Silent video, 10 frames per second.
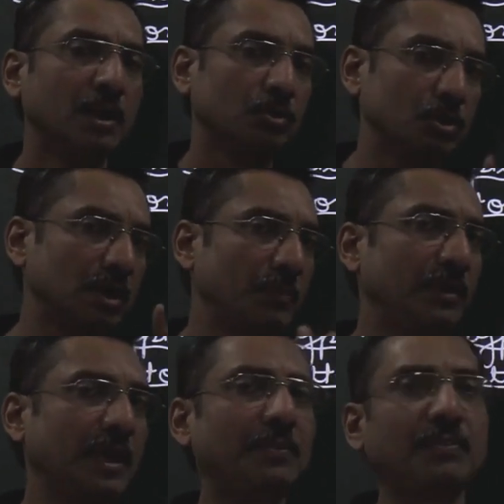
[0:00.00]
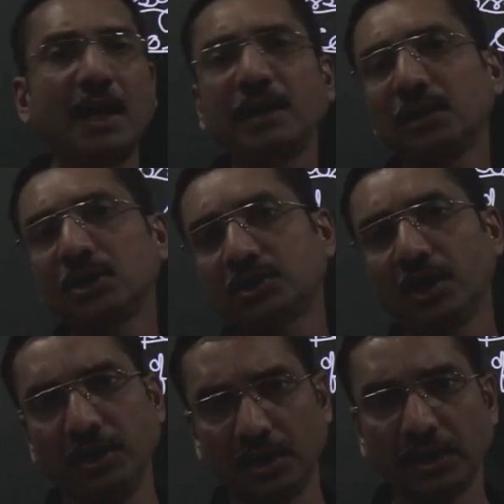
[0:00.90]
तो जब भी आप प्लांट की
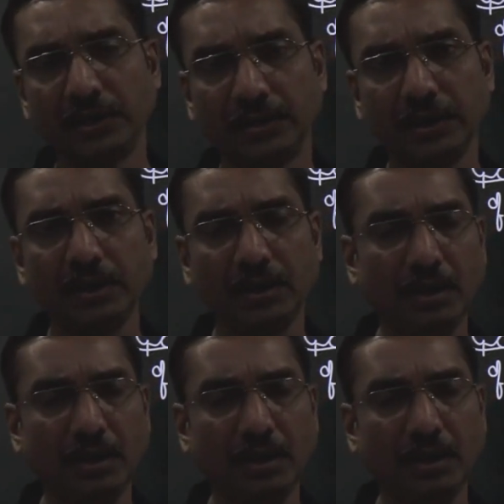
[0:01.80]
स्टडी करेंगे